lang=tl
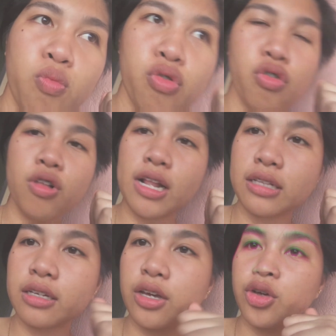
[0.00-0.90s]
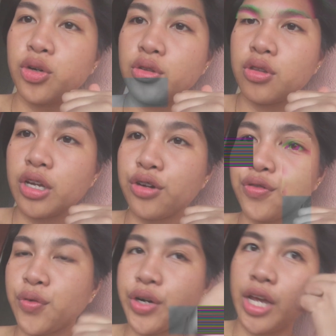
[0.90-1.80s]
Umuulan ngayon,
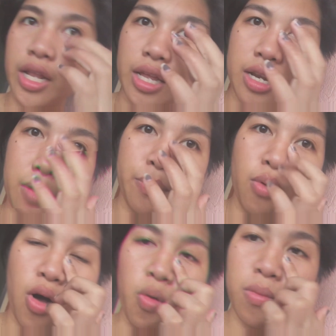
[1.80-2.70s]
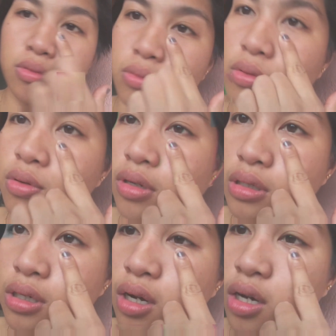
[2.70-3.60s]
therefore hindi na po ako matutuloy
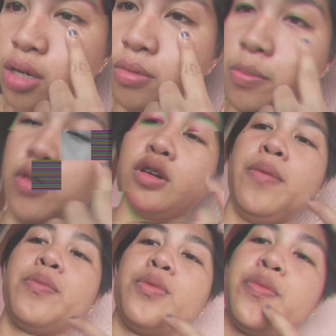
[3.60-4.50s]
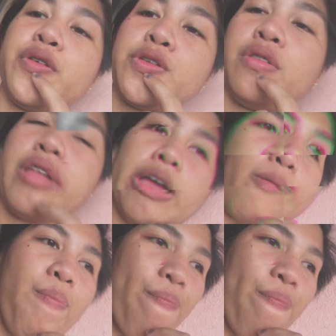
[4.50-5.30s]
sa imi-meet up ko for today.